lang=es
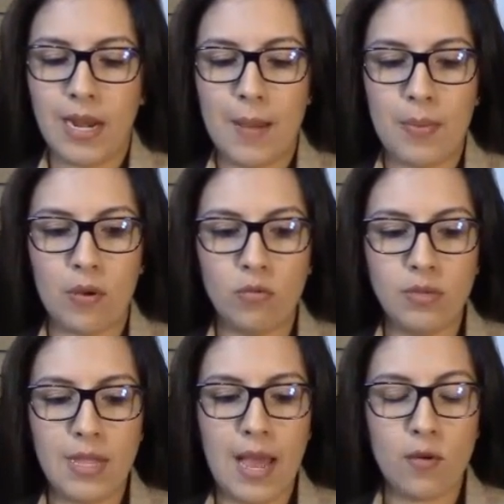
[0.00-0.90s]
La
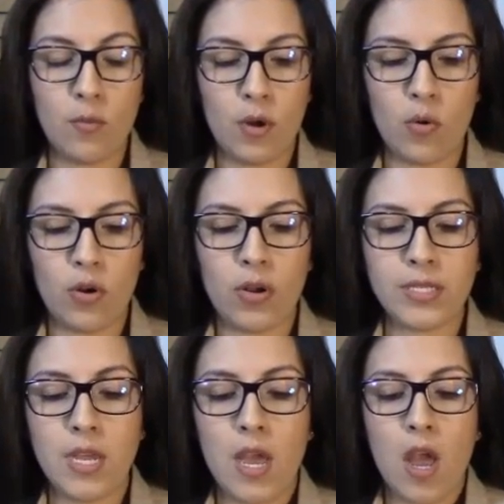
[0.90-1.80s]
pregunta número uno
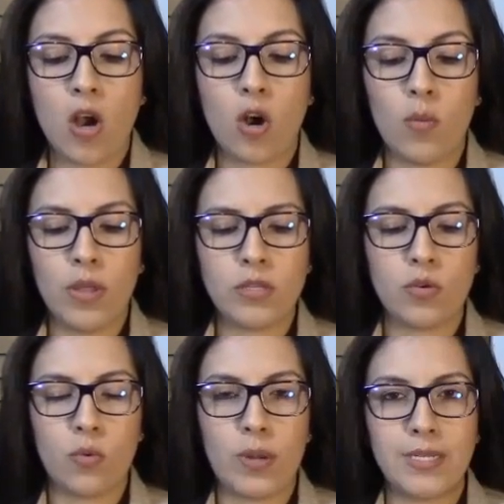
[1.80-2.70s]
es, ¿cómo
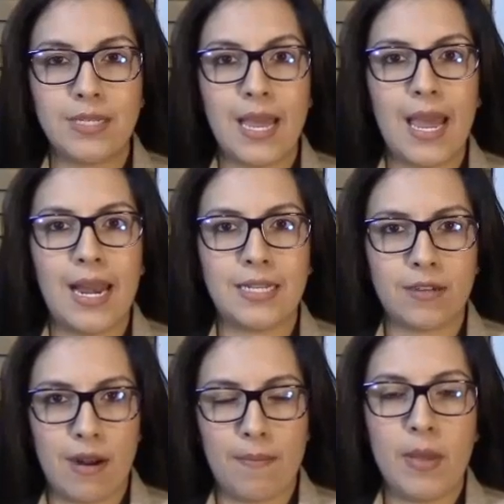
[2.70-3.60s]
descubriste el
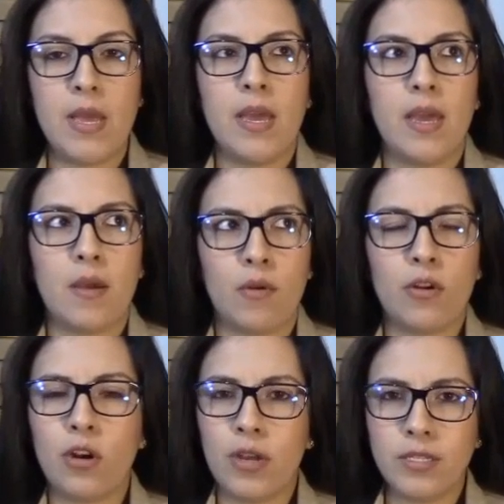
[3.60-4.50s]
scrap? Eh,
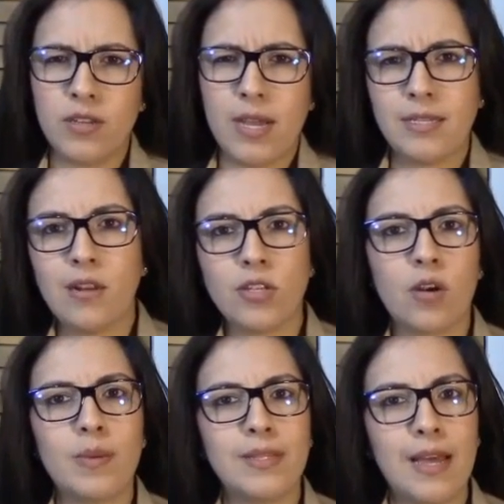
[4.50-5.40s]
bueno, creo que esto ya se los
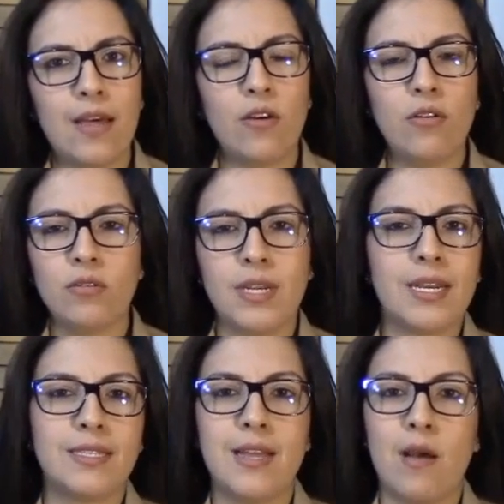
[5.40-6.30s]
he comentado, no
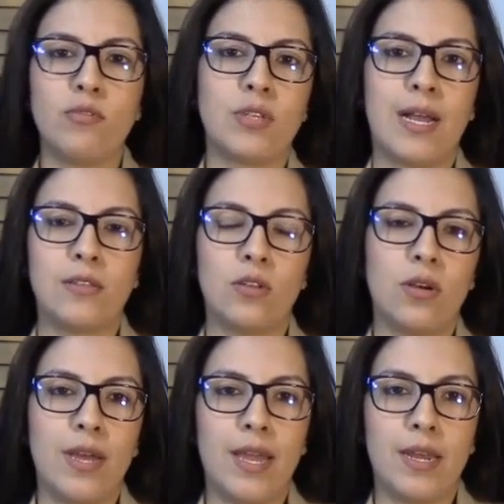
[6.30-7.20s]
sé qué estaba
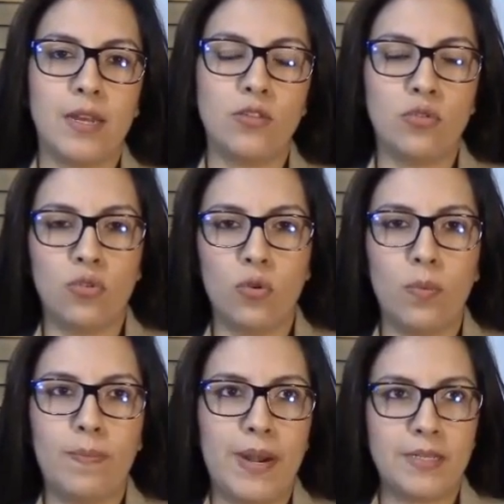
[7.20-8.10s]
buscando en
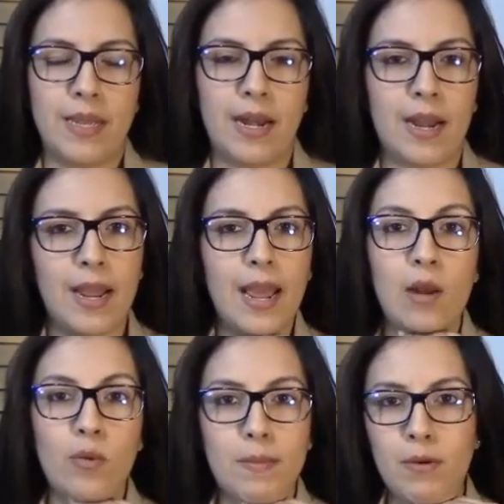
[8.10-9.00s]
YouTube para hacer eh,
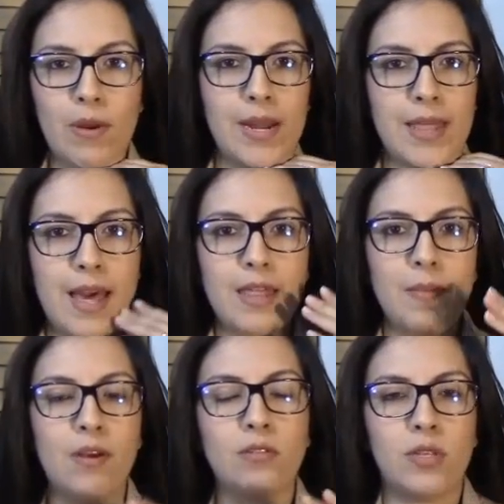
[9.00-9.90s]
alguna manualidad
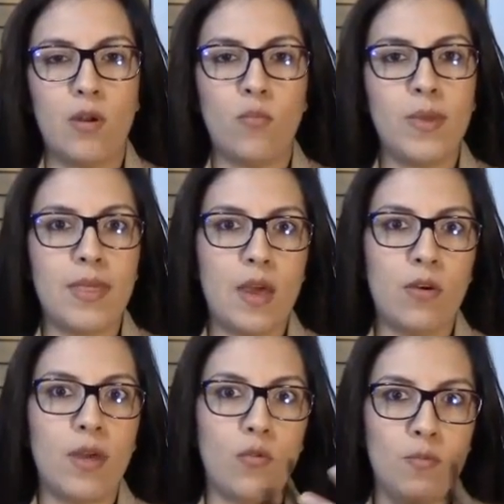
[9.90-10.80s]
y me encontré un
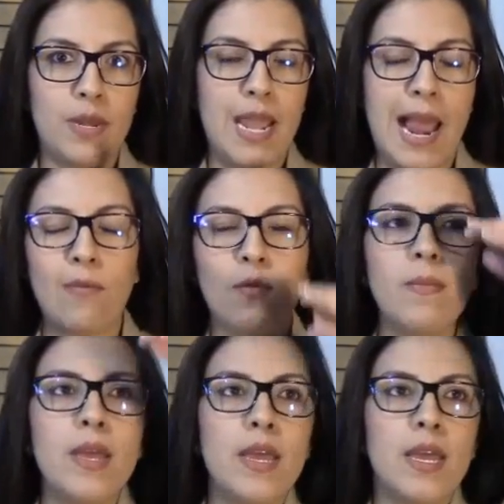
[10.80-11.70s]
video de un mini
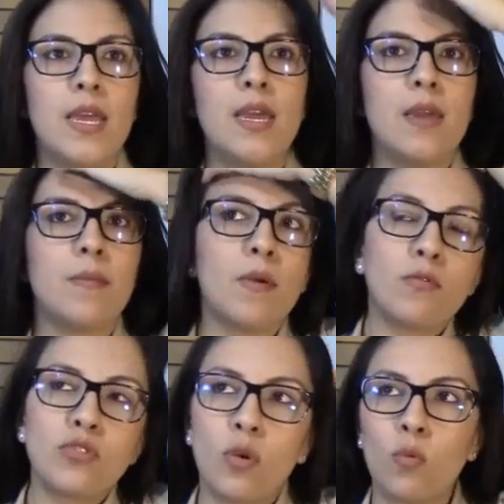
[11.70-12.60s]
álbum y me
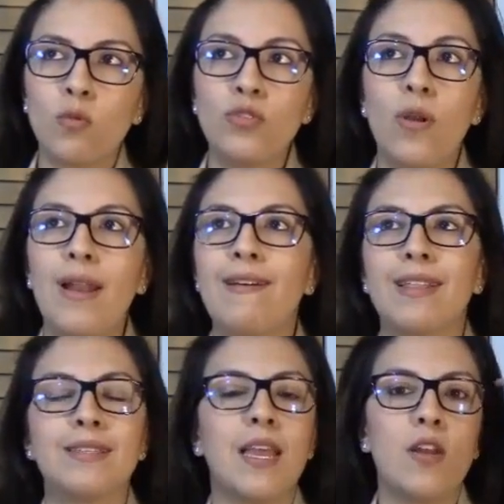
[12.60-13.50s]
gustó mucho. La
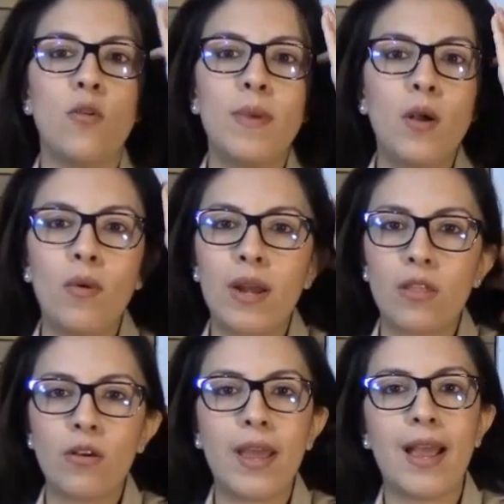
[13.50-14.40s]
verdad es que no me
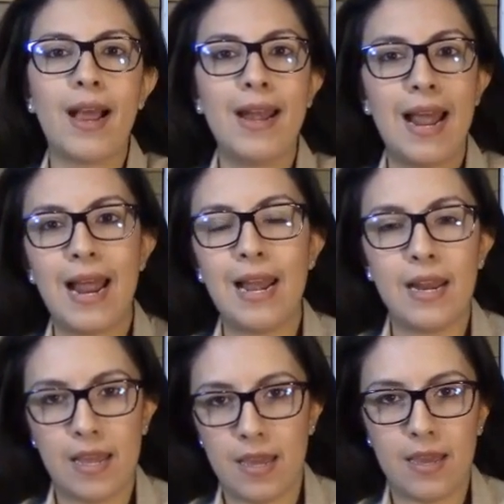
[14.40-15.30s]
acuerdo qué
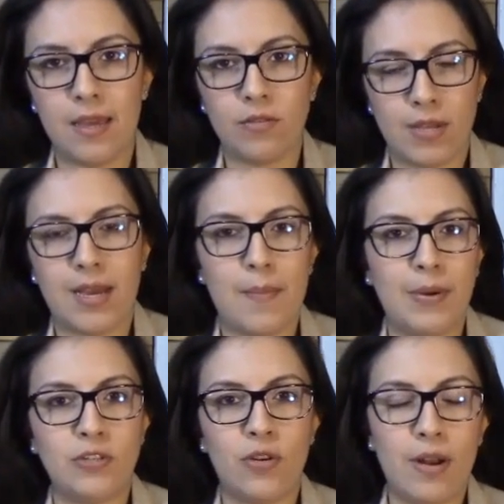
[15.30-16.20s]
canal y, o sea, qué
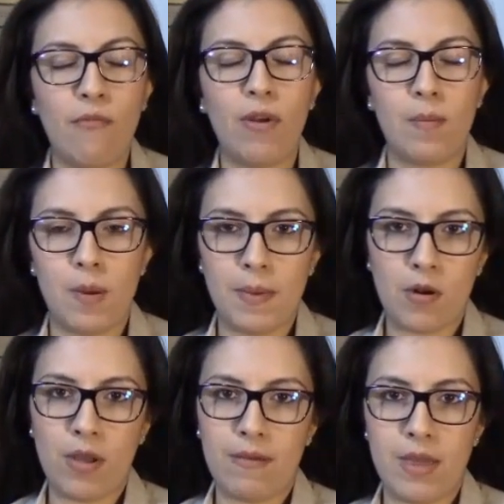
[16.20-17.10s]
persona fue el
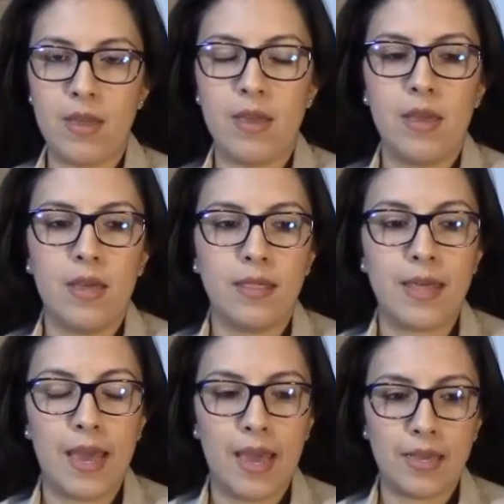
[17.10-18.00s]
primero que vi
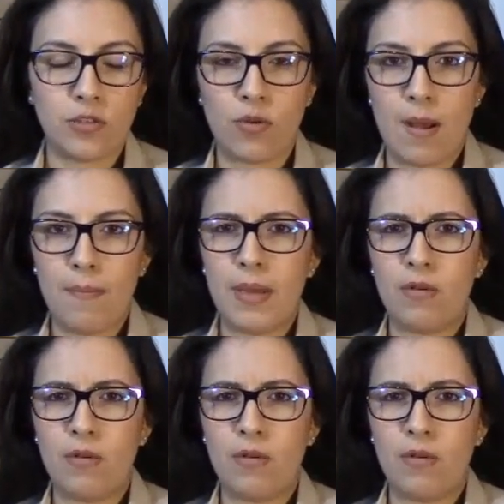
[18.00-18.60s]
de Scrap,